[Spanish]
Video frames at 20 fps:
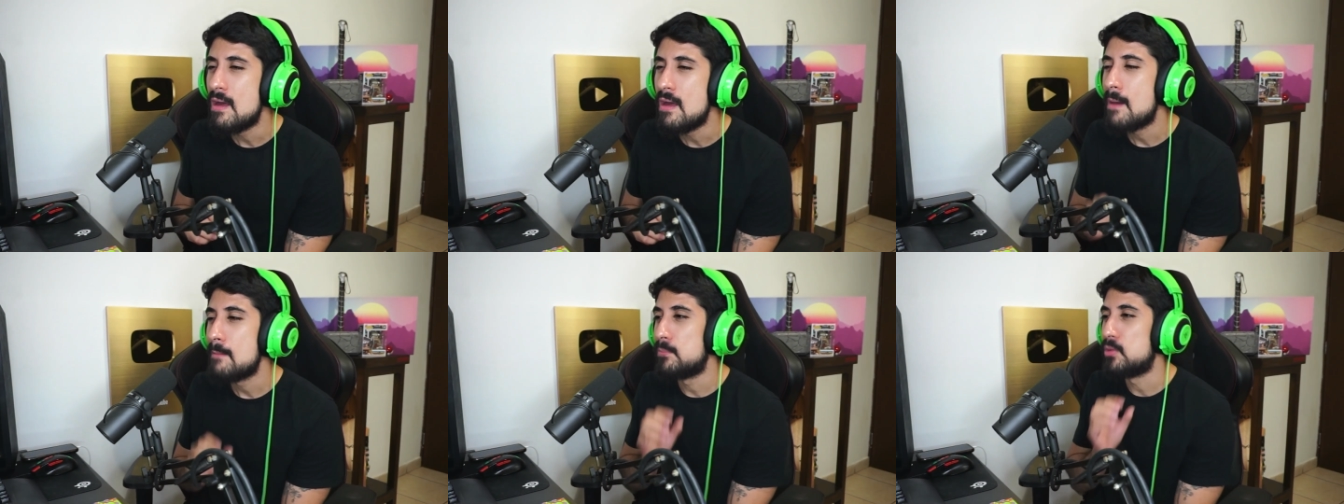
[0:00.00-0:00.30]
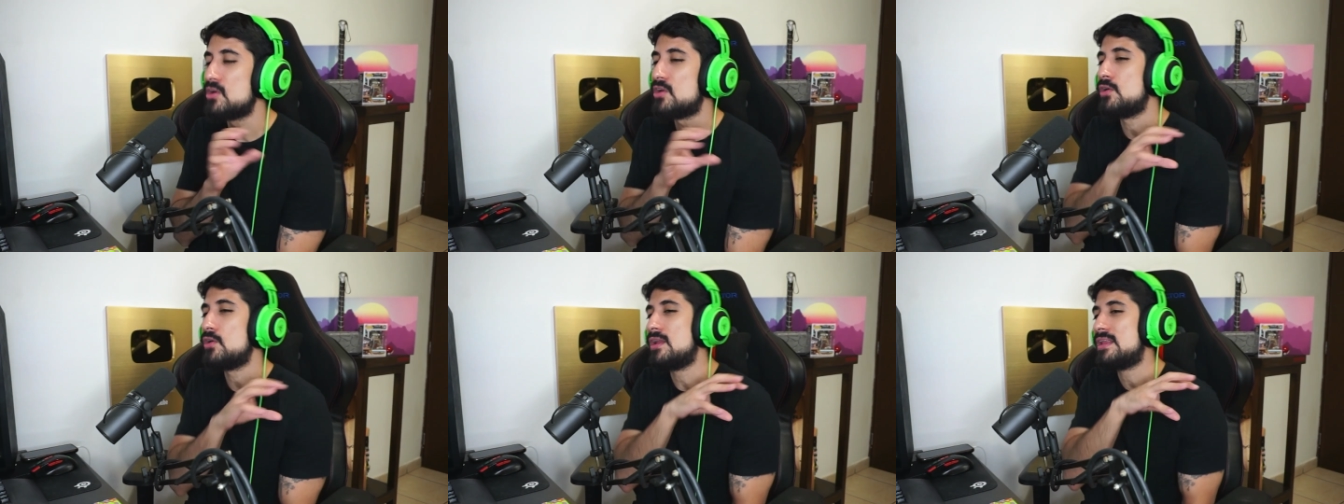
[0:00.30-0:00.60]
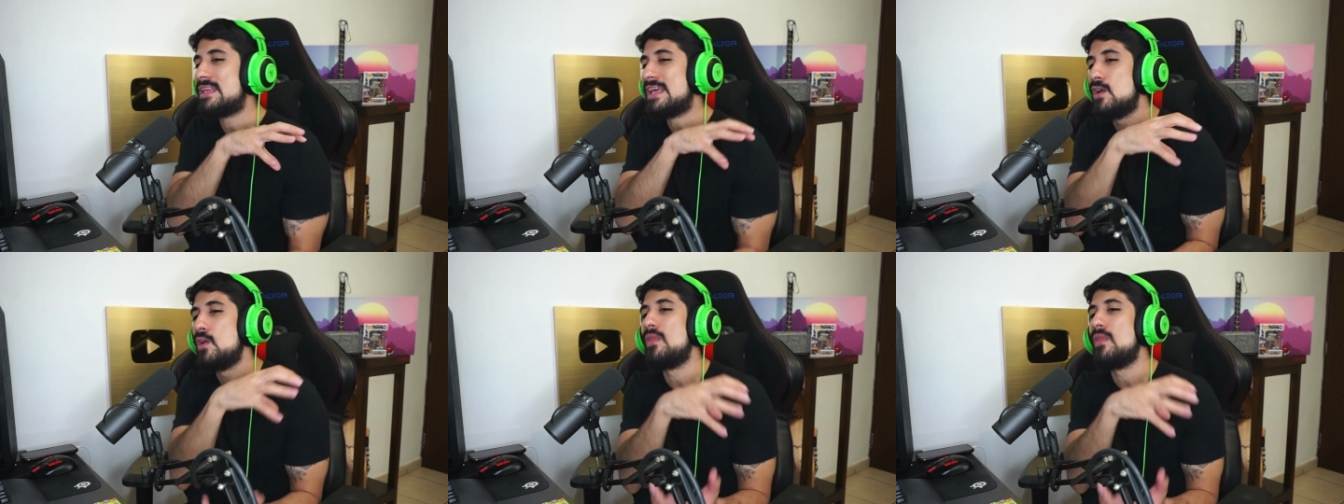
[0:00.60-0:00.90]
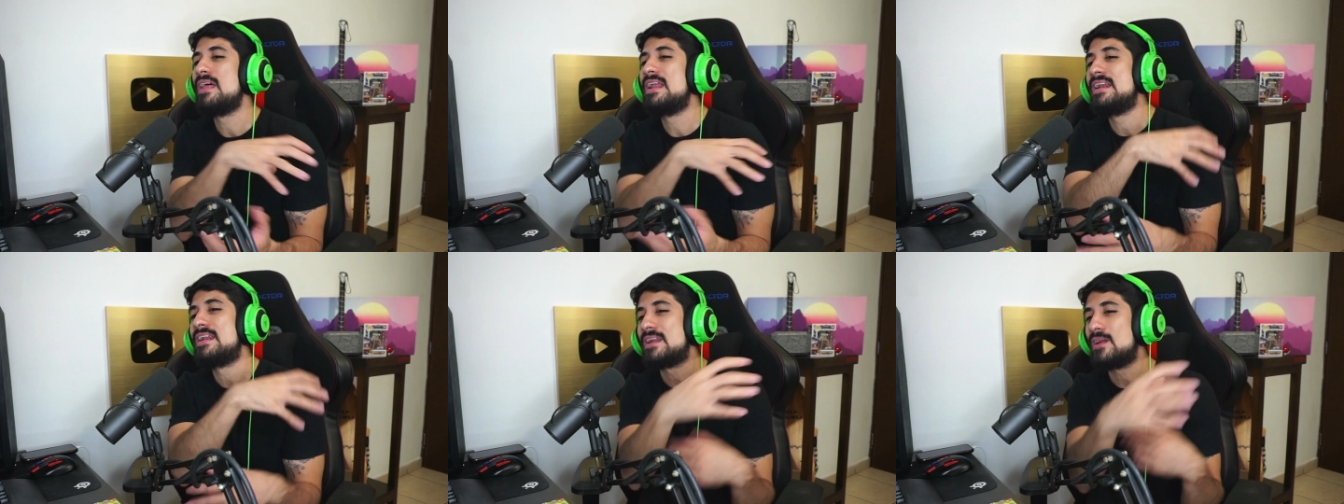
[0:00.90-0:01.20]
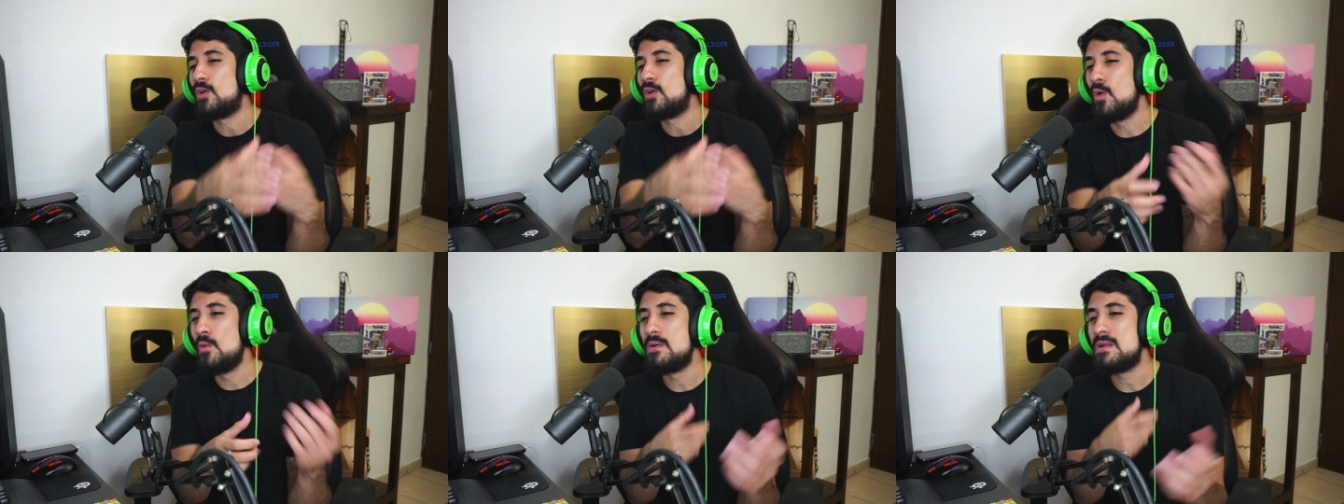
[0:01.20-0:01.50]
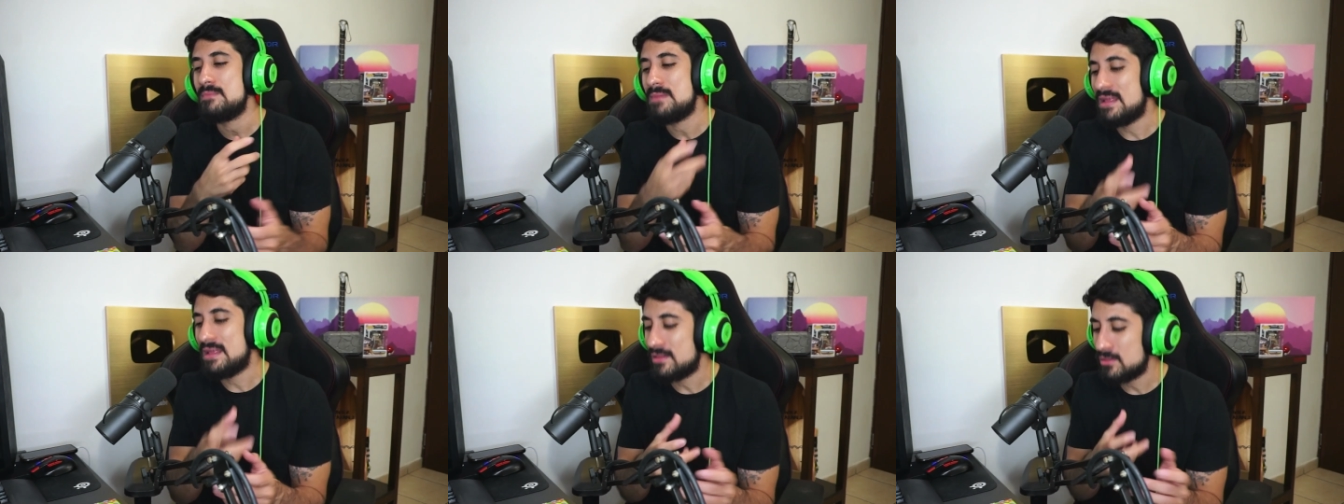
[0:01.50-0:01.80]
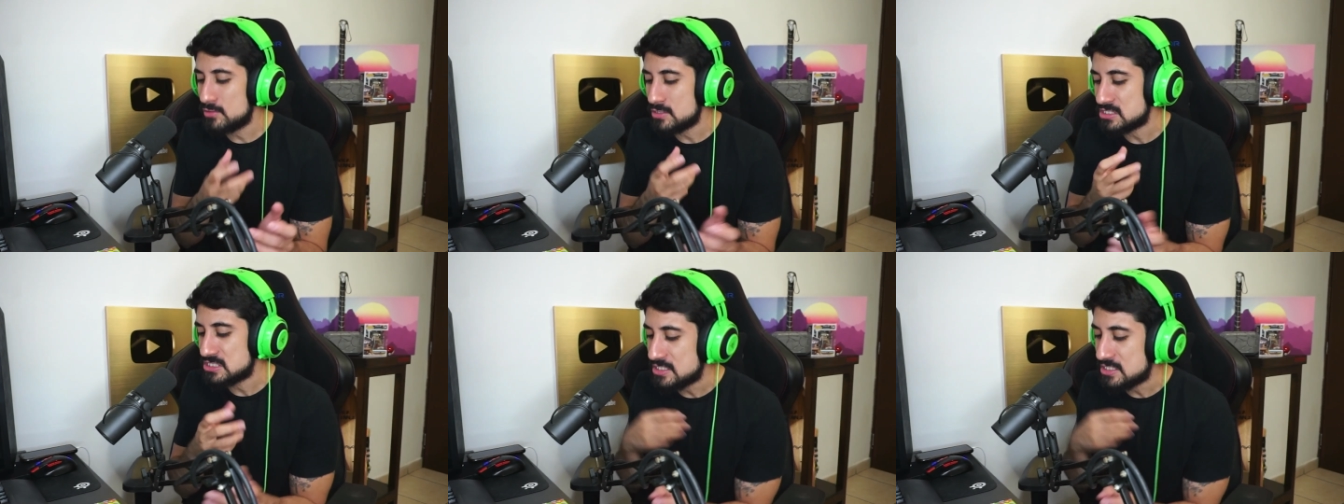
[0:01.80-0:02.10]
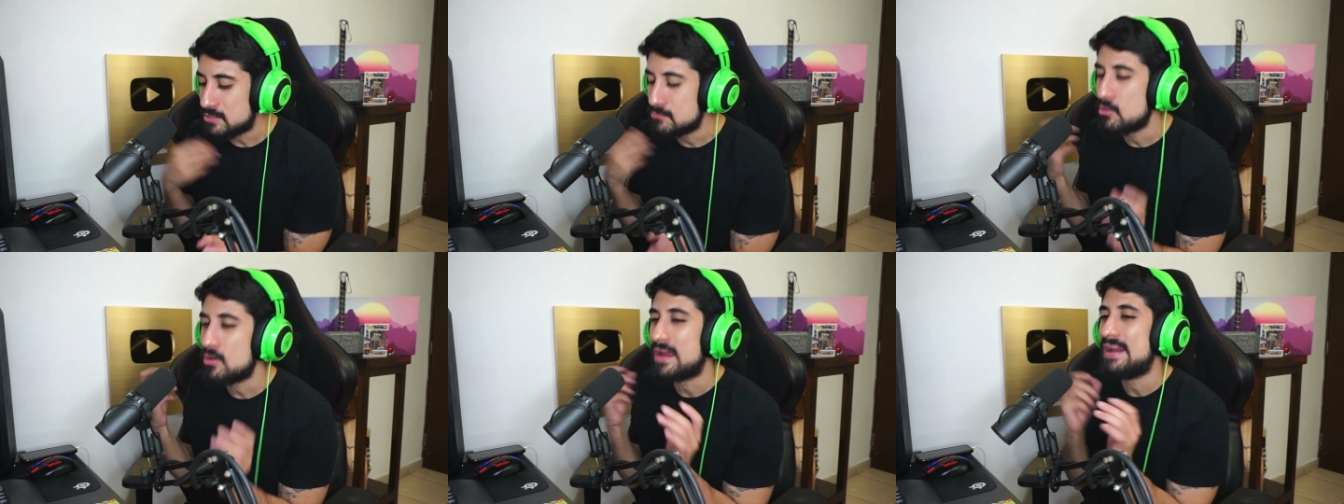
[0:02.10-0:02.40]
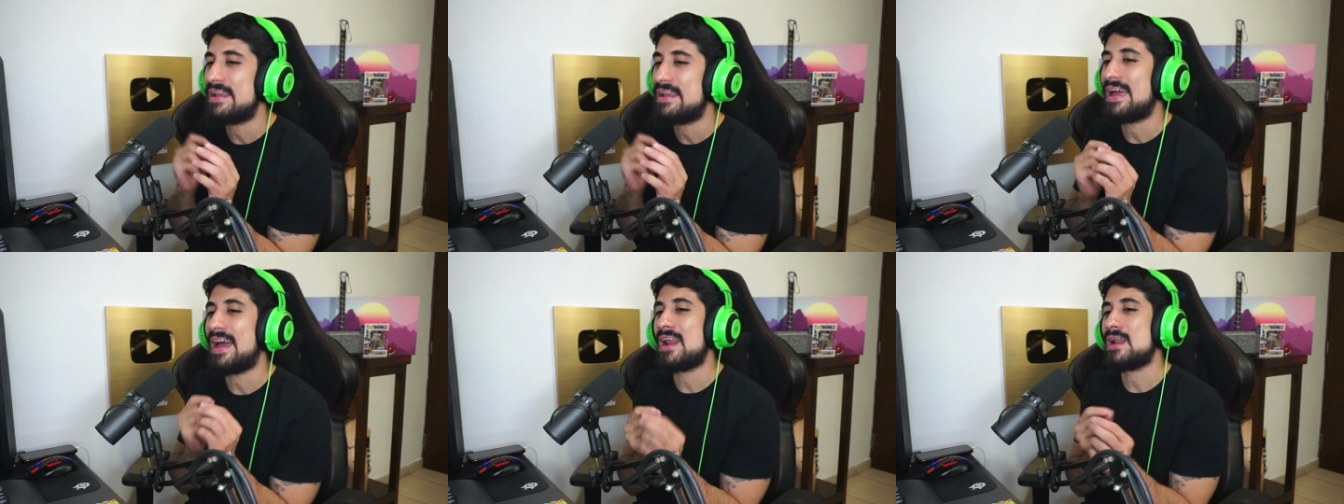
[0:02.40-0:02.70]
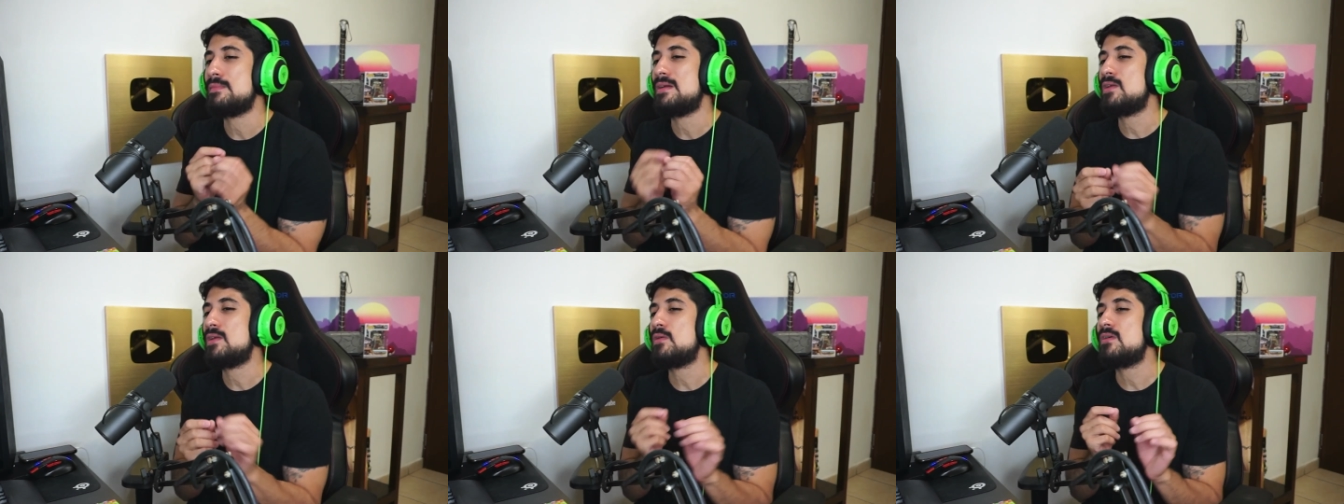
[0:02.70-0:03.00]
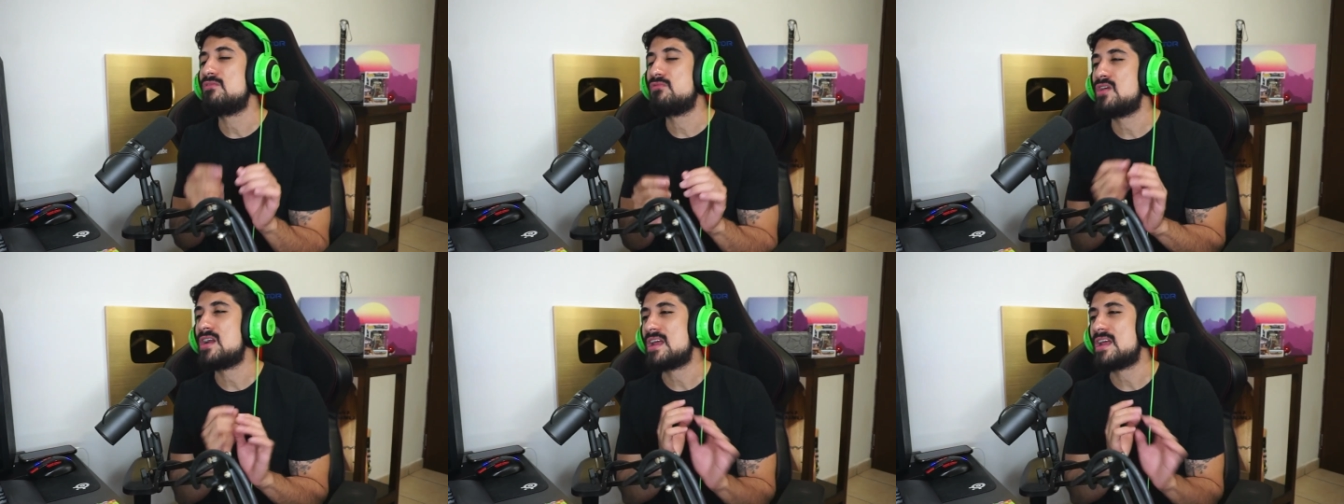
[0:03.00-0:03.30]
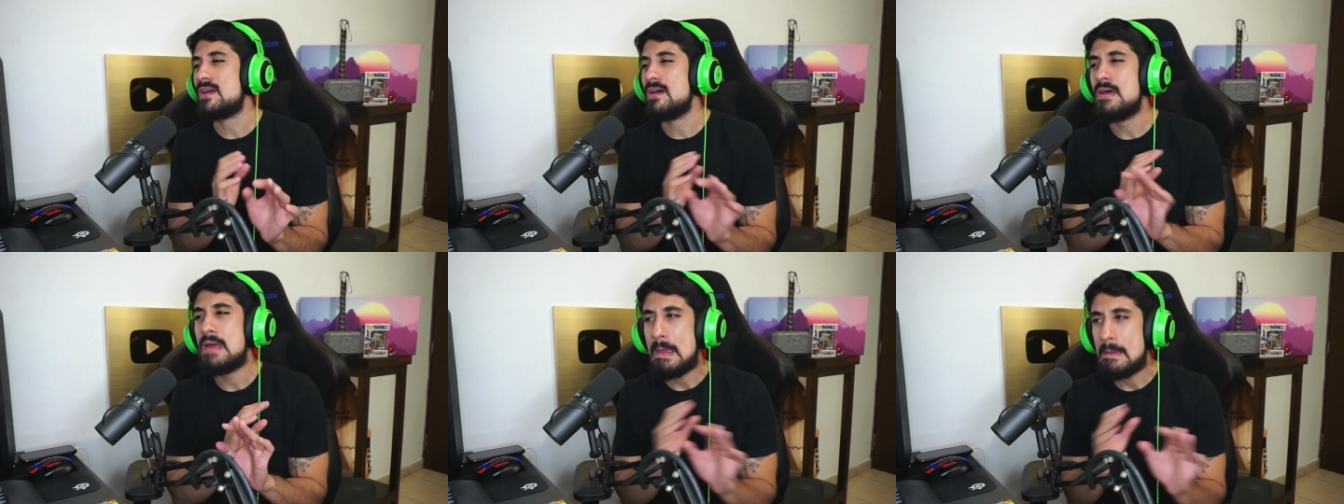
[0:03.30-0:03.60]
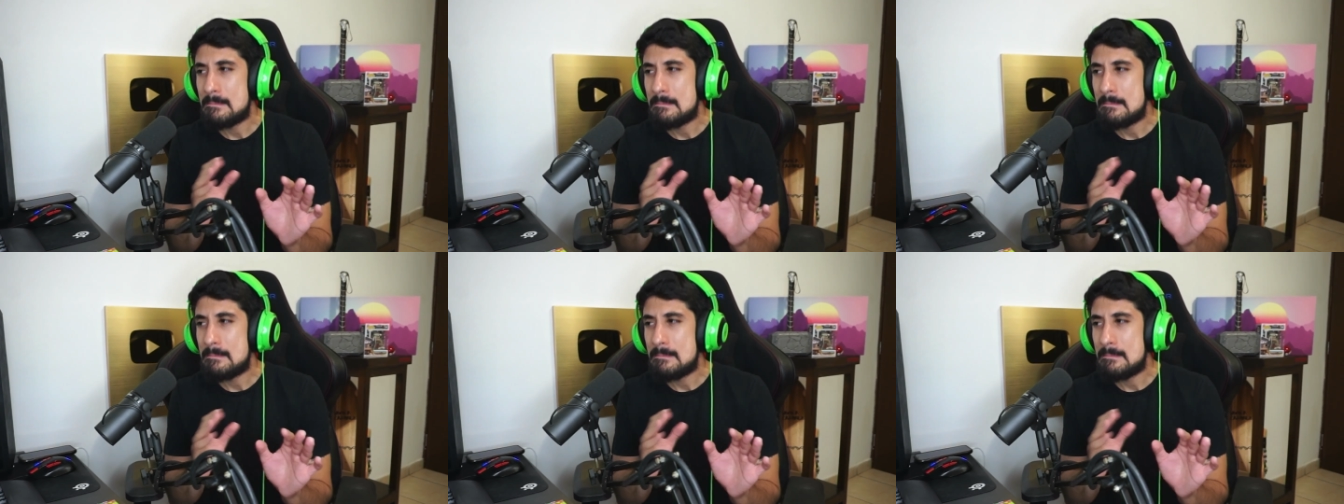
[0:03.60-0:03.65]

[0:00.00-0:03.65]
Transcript: Porque ahorita lo del recubrimiento, así como que el caramelo de fuera,